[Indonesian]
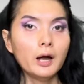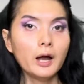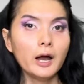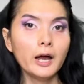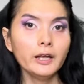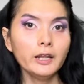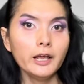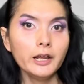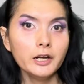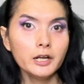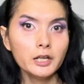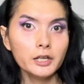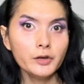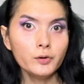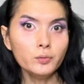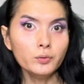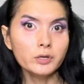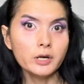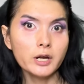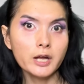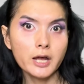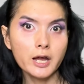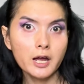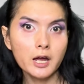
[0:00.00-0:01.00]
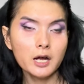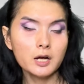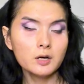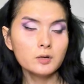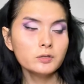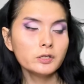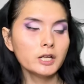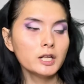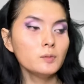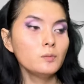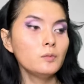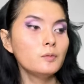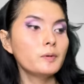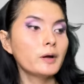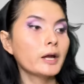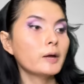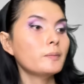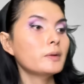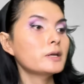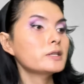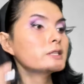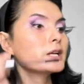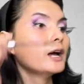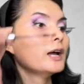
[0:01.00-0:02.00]
Eyelinernya udah, aku sekarang mau pakai
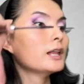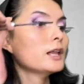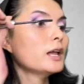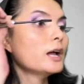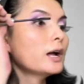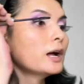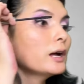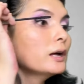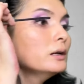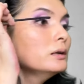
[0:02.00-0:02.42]
mascara.